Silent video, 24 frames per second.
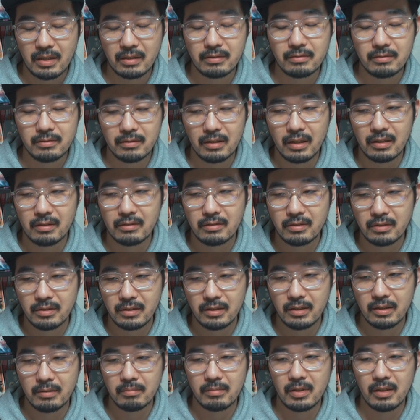なくなる
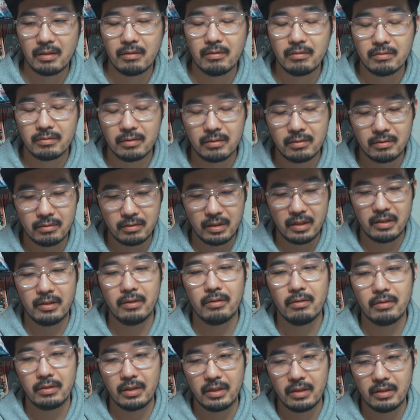し、まあ、そのね
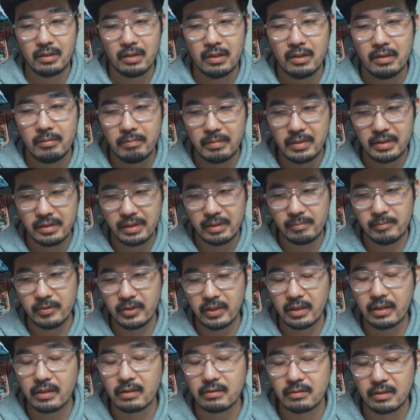料理店も
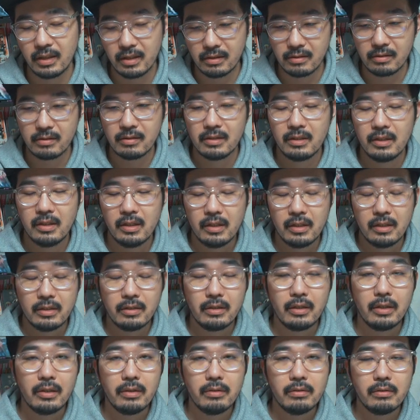行かなくな
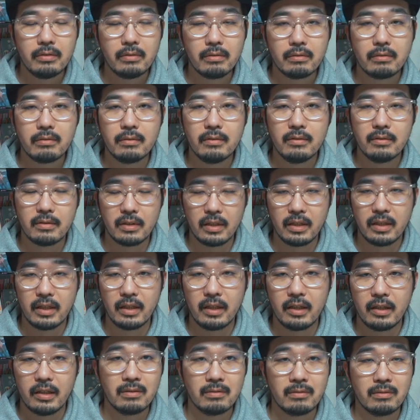るっていうところ
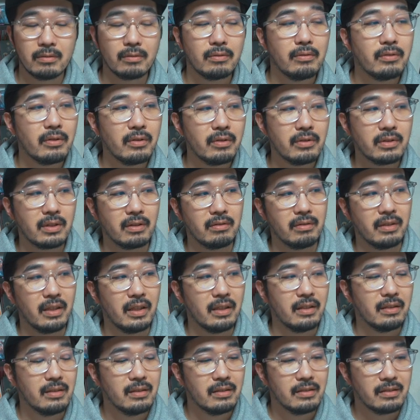でその同業者を
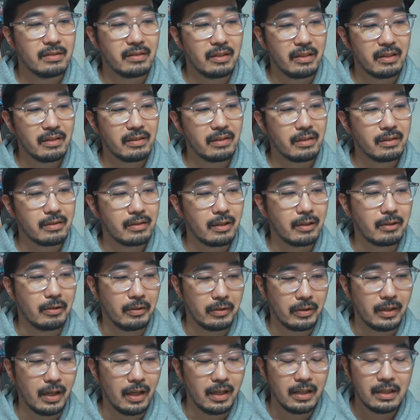ね廃れさせたと
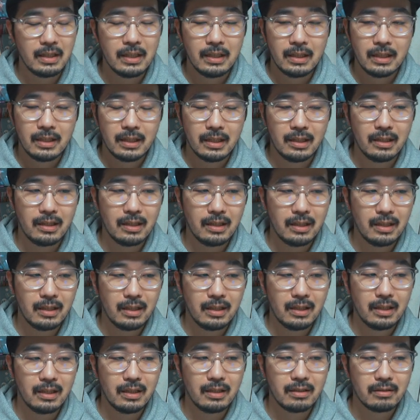いうか
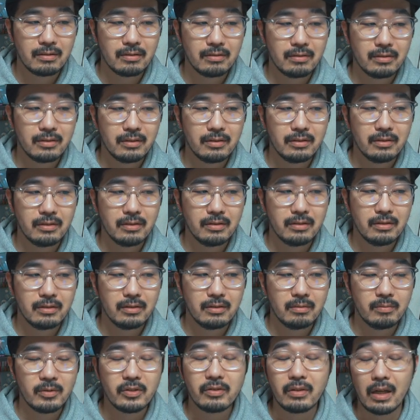うーんそう
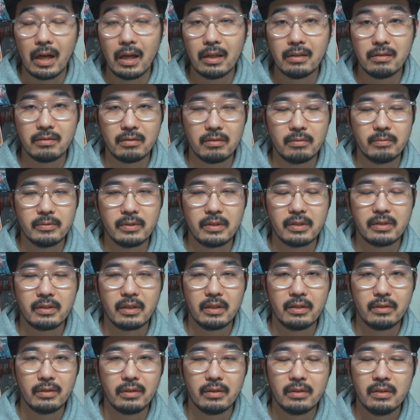いうものがあると思うんです
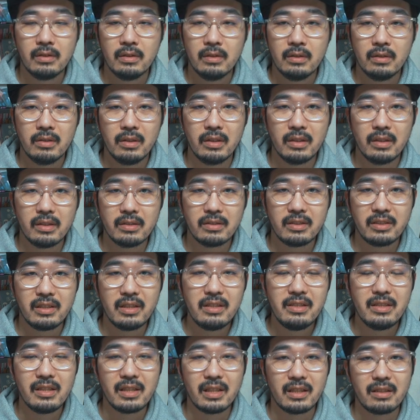けど、えー、
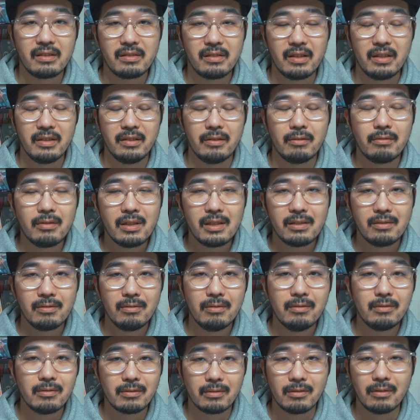信者ですね
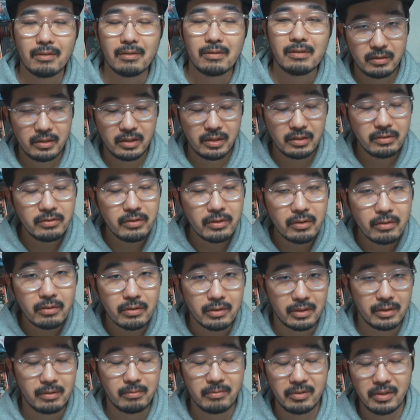ニコラス・ホルト死ぬよう
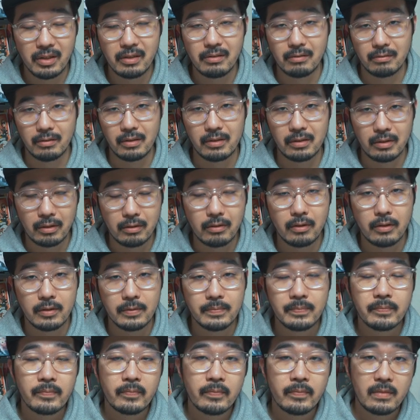に仕向けるんですけど
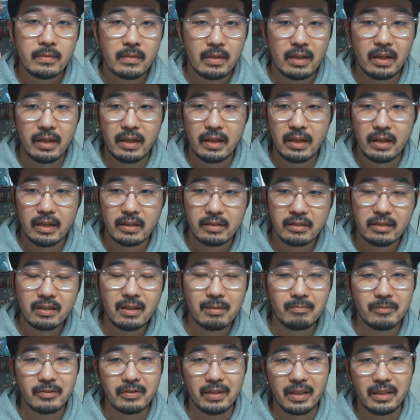えー、し
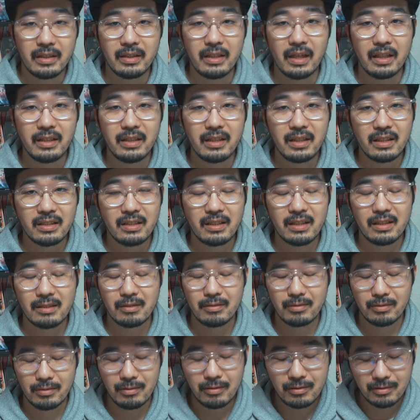かもね、やり方が
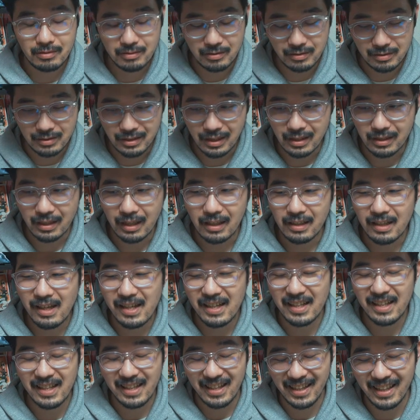すごく嫌だ。
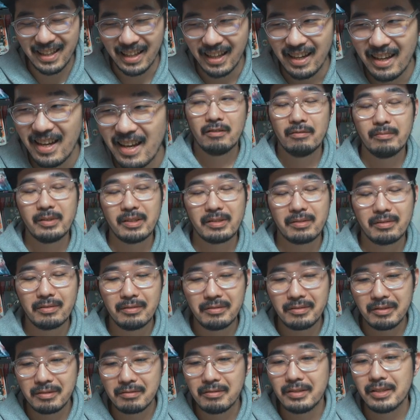お前そ
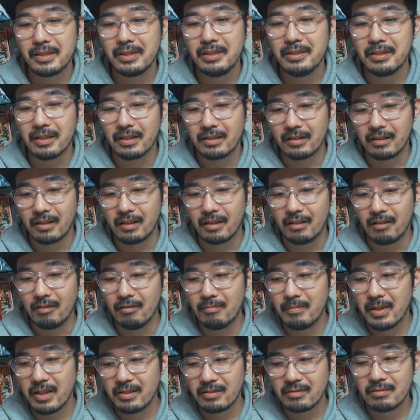んな詳しいんだったら、お
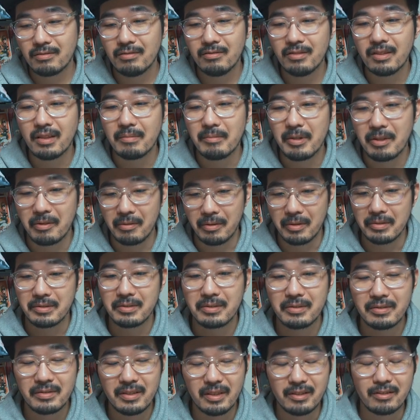前作ってみろよ、
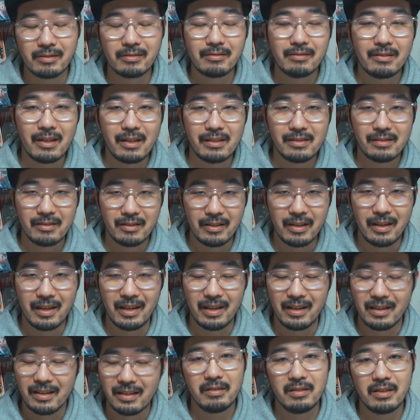つって作らせ
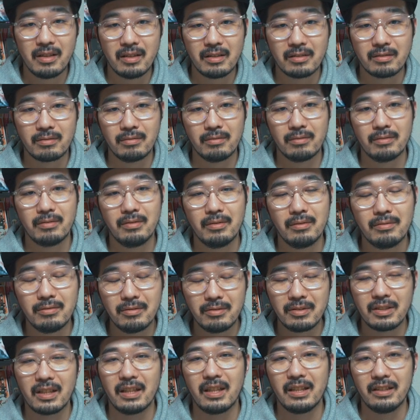て、いや、そう、そういうこ
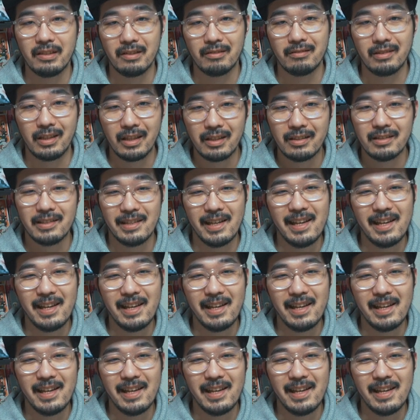とじゃないんだよね。